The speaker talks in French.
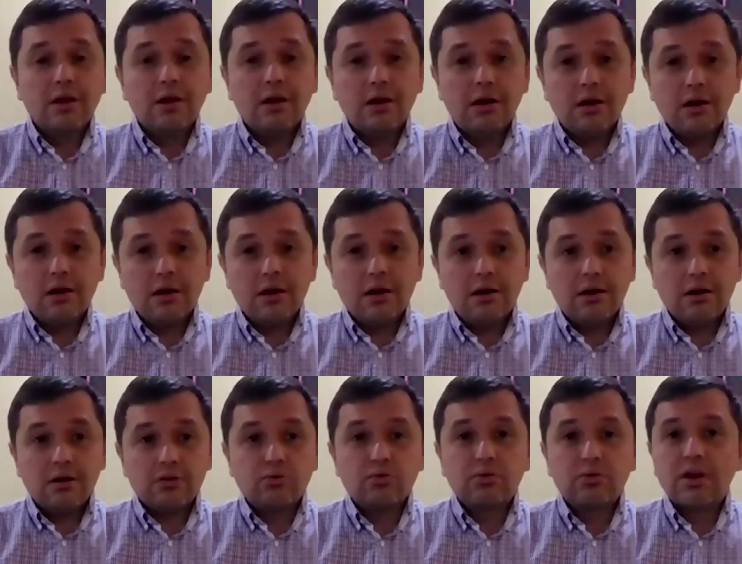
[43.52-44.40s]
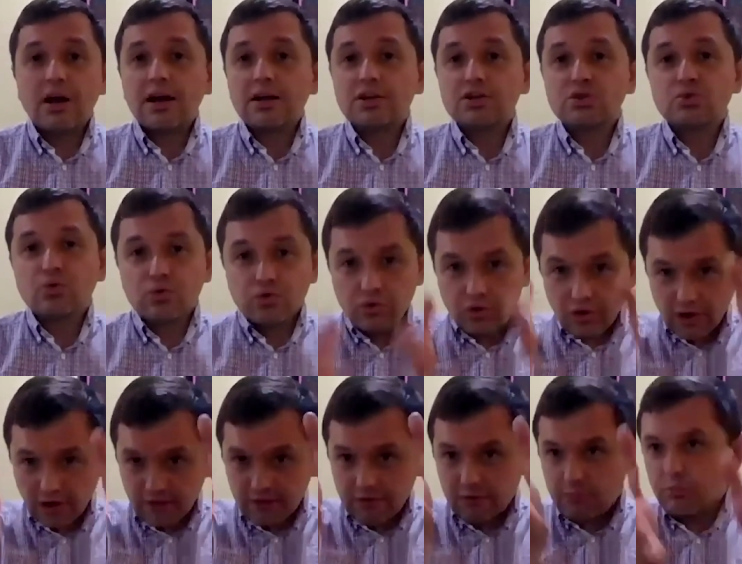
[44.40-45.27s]
Euh, toute la région
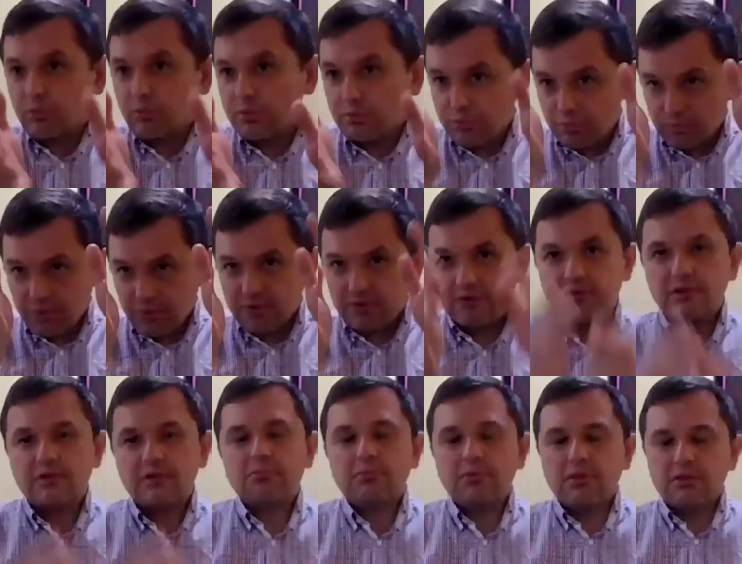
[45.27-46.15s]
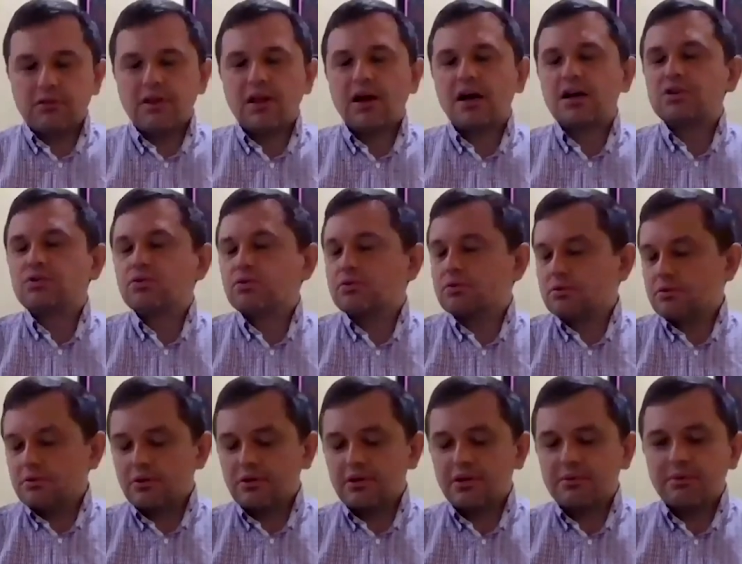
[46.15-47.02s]
nord-est, pour être plus précis, était la région
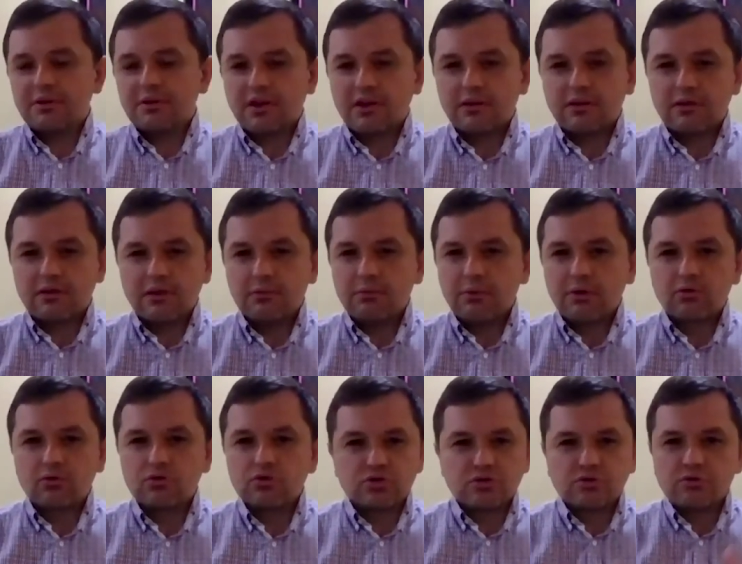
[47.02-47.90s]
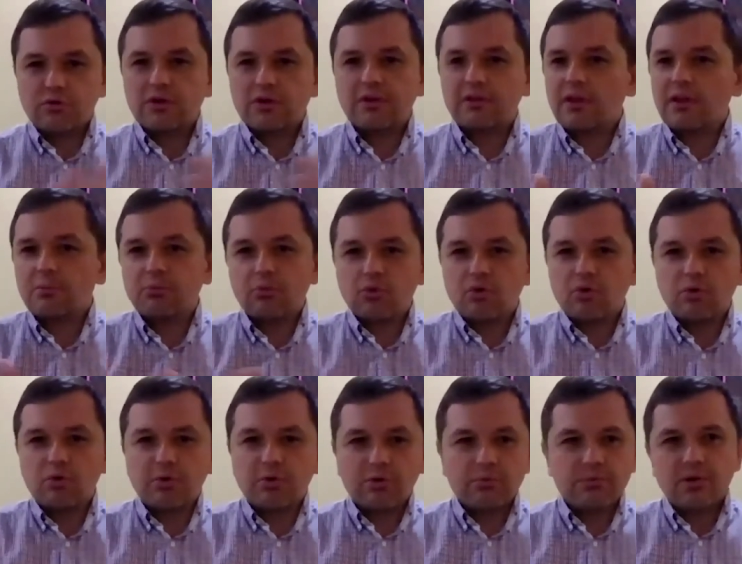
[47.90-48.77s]
qui, qui m'intéressait parce que je trouvais que c'était un bon
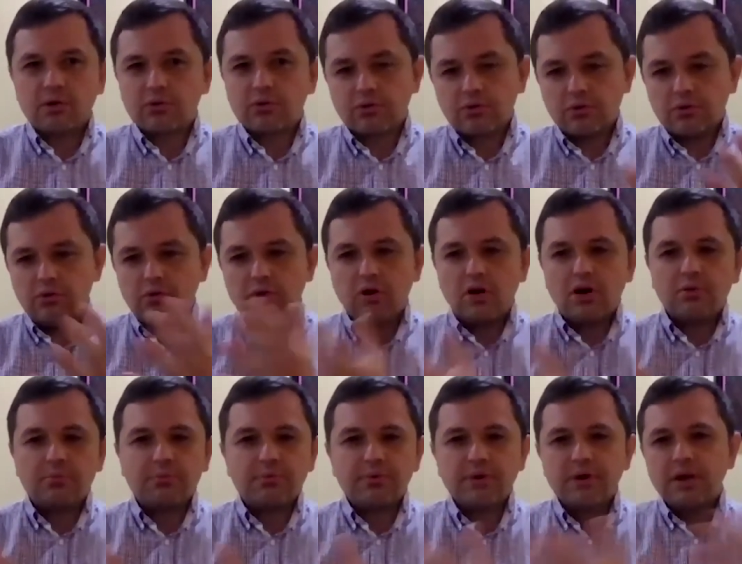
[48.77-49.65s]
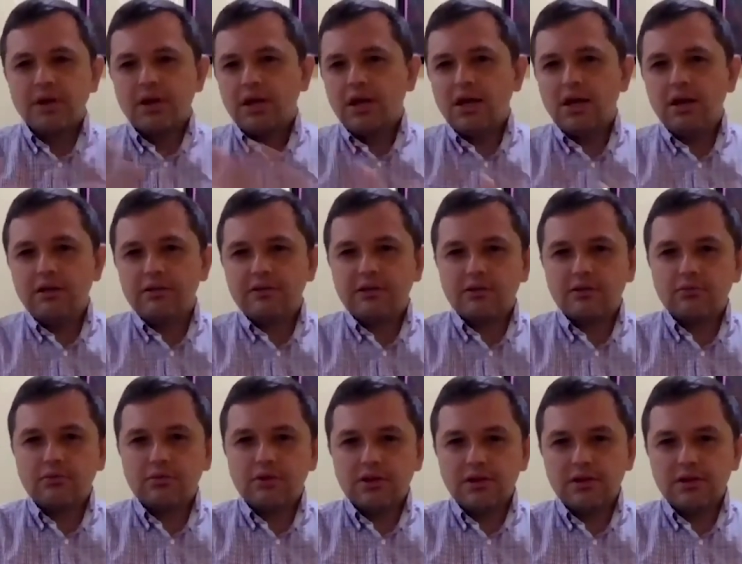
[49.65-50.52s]
compromis entre l'Europe et les
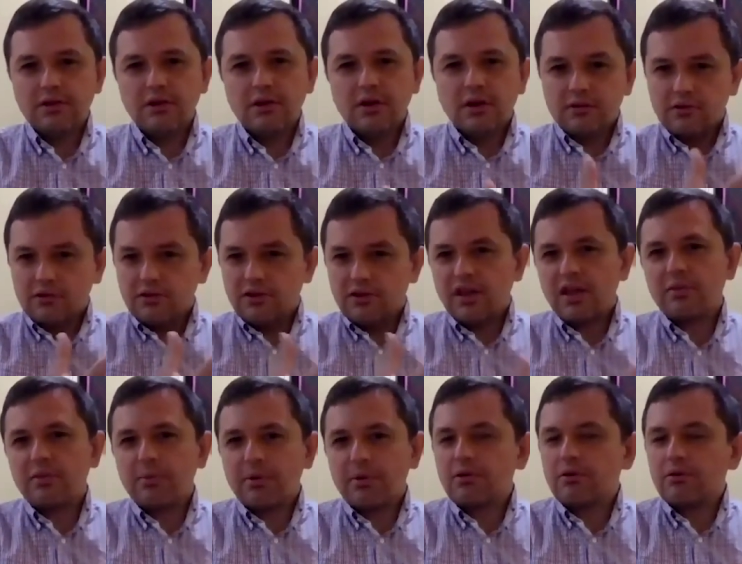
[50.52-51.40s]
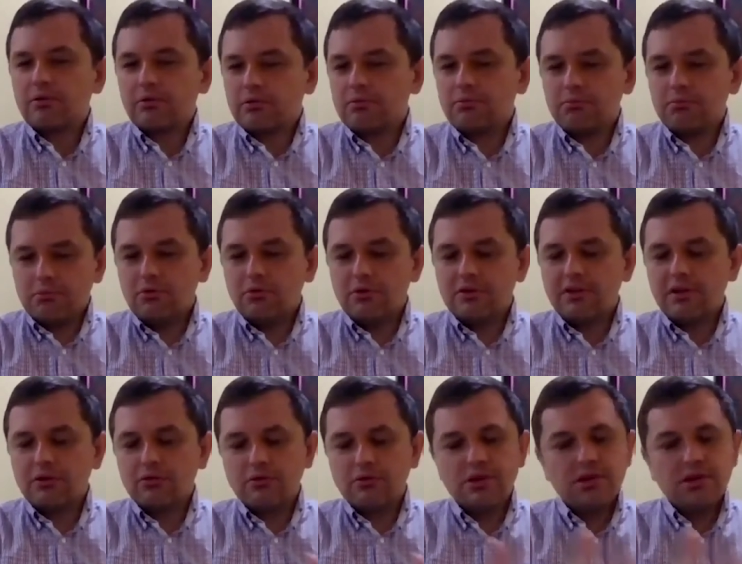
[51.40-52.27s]
États-Unis. C'était une expérience aux
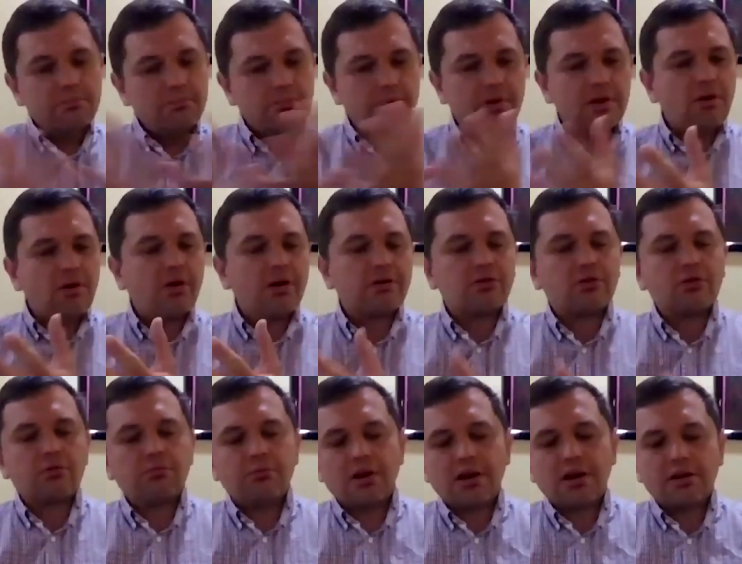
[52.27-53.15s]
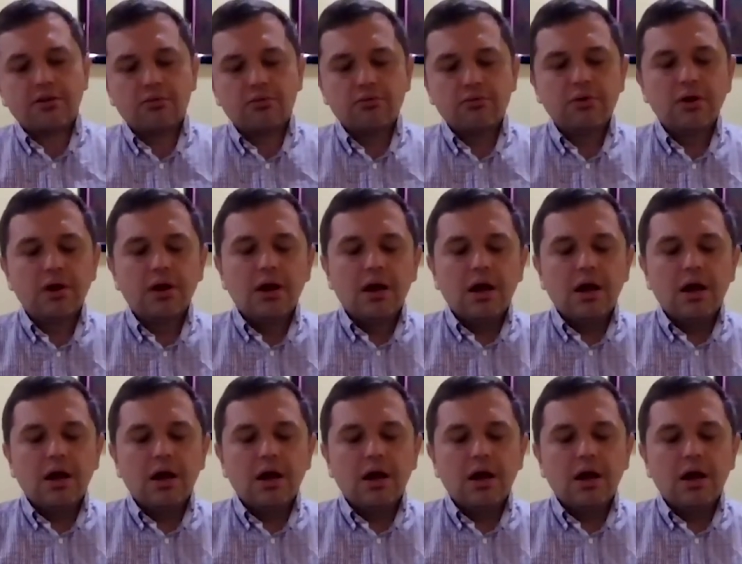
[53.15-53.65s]
États-Unis, mais en restant malgré tout